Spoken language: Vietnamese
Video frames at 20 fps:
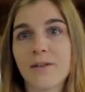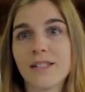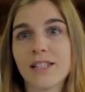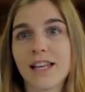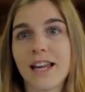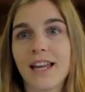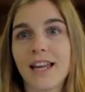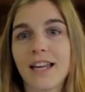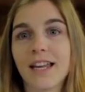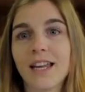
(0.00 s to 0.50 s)

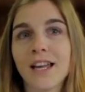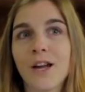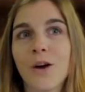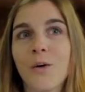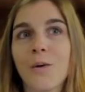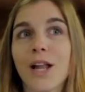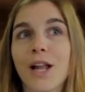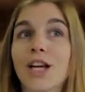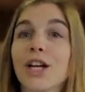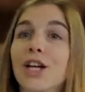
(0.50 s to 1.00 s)
đô
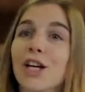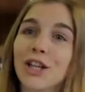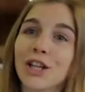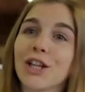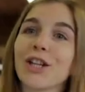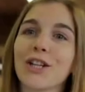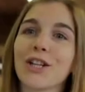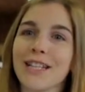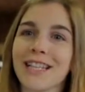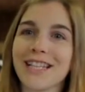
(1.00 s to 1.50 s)
Canada trên
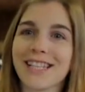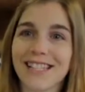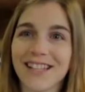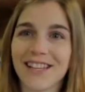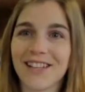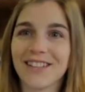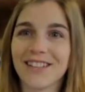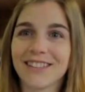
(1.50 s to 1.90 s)
một năm.